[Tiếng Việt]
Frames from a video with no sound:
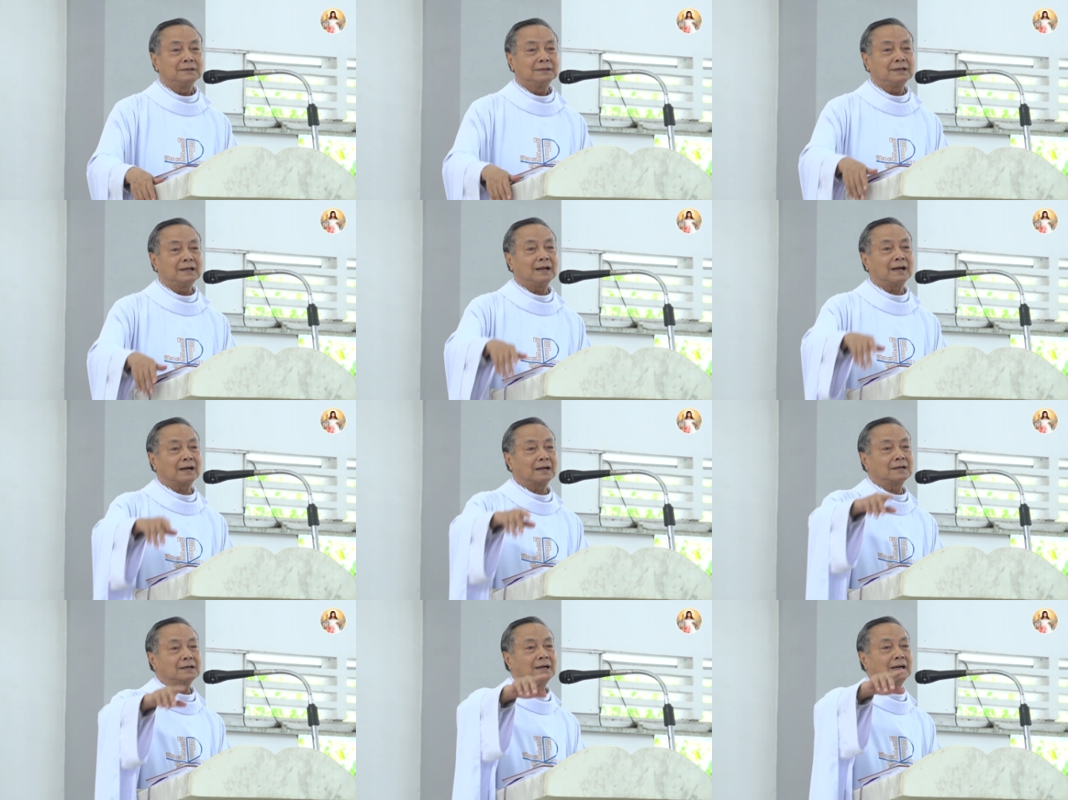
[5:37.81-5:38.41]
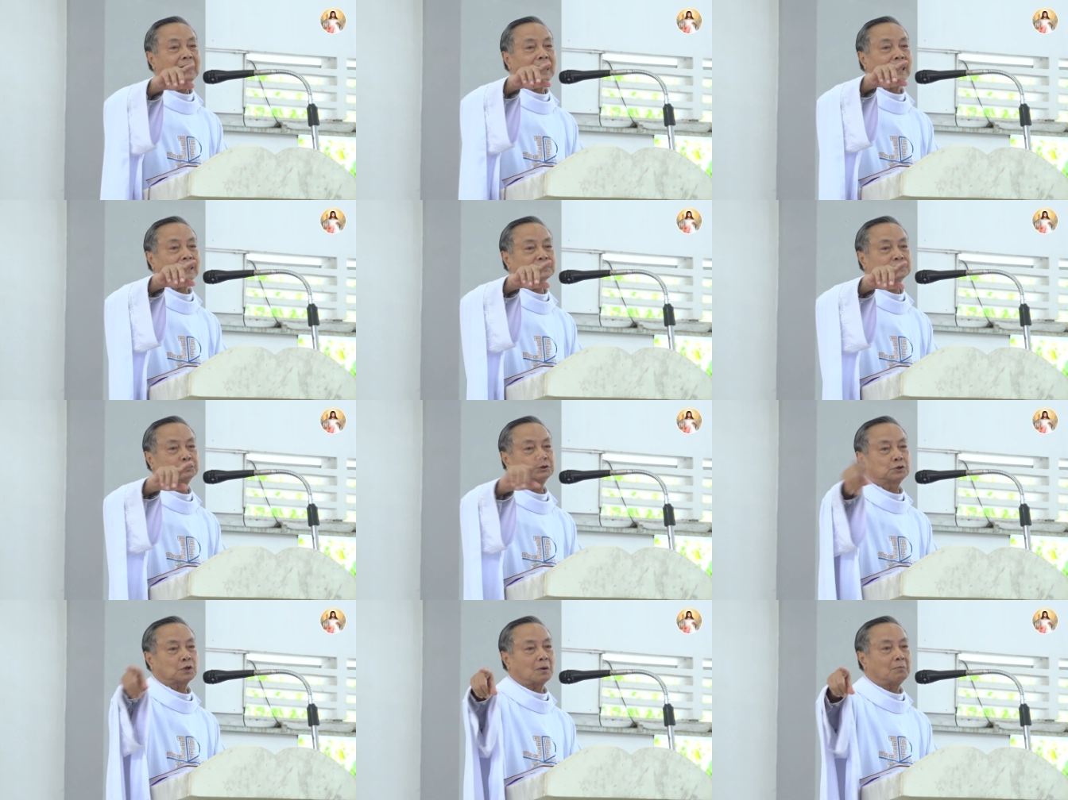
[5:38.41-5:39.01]
như là người là hàng
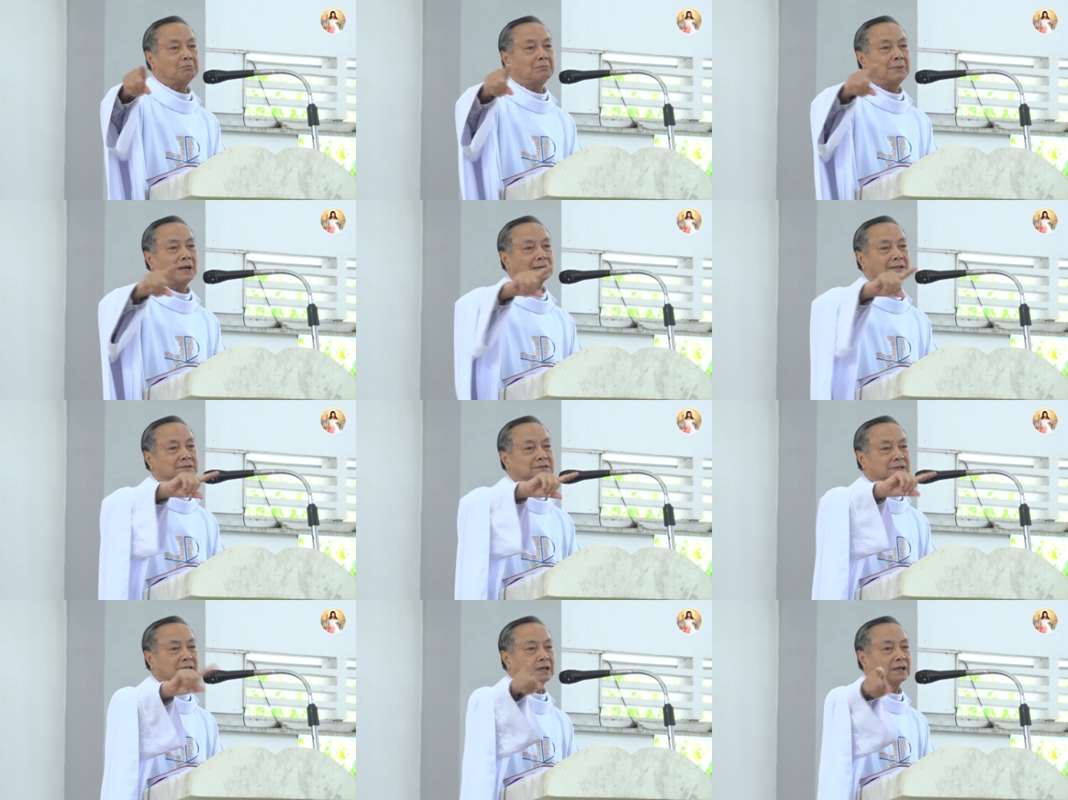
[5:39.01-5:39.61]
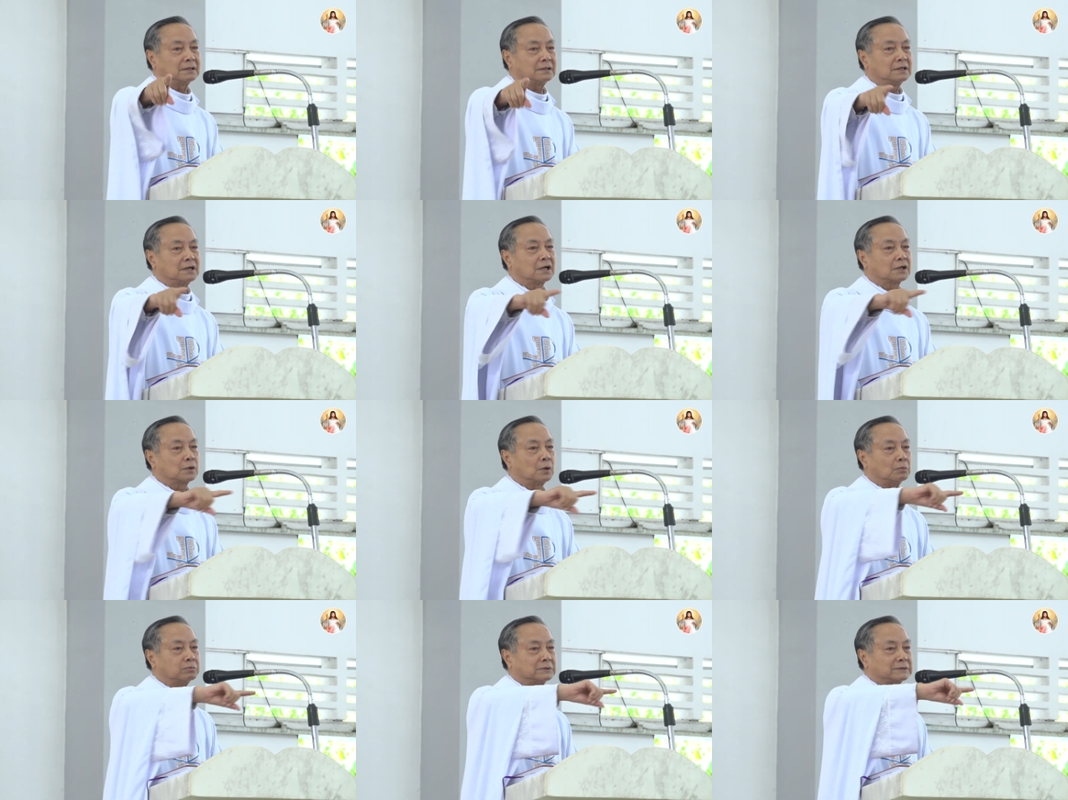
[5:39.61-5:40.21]
xóm láng giềng, những người
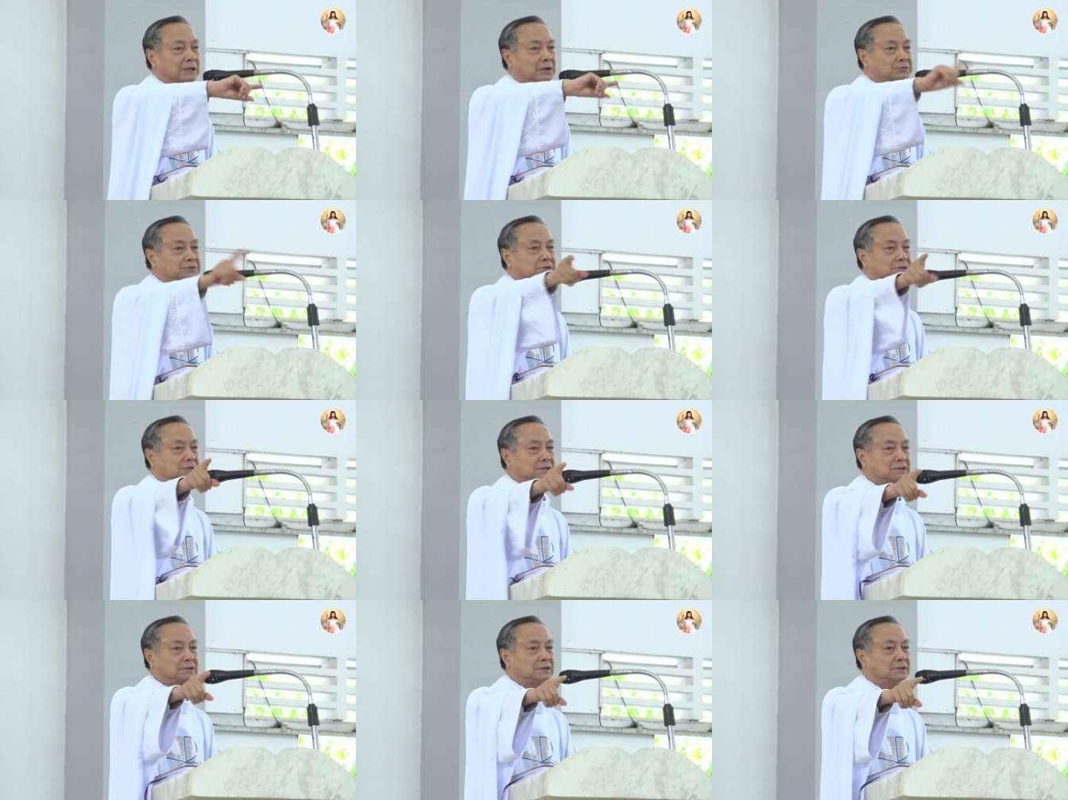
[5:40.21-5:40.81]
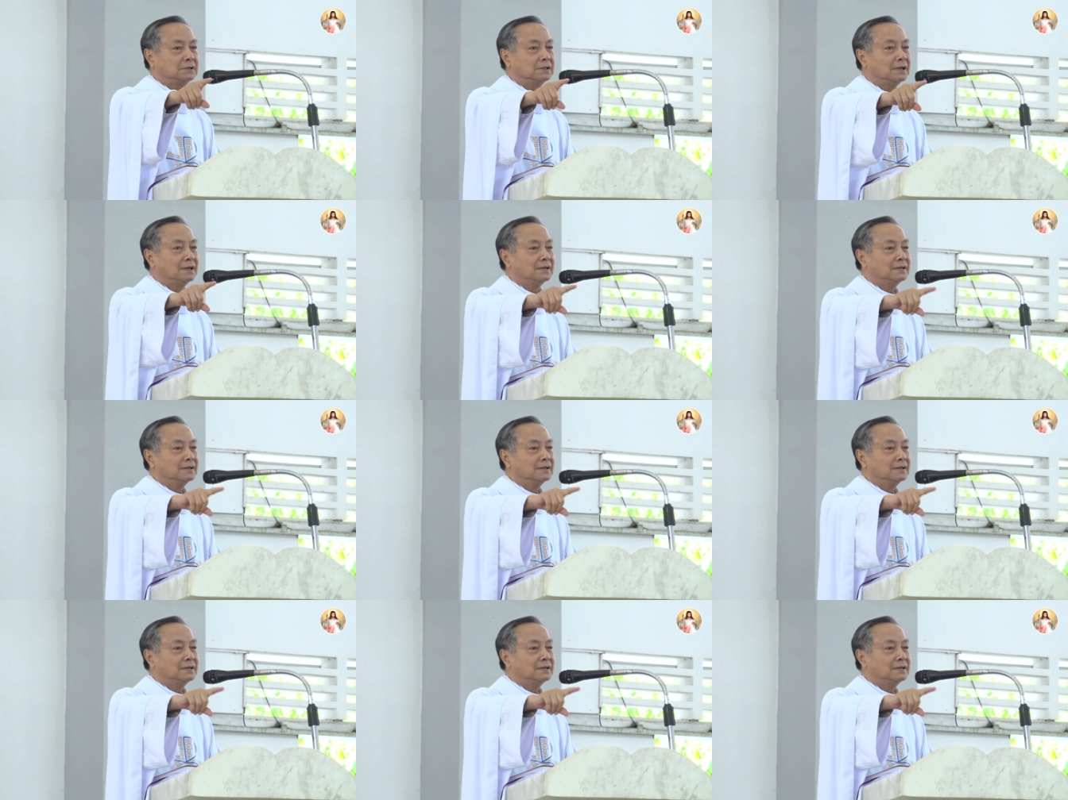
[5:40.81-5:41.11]
cùng giáo xứ,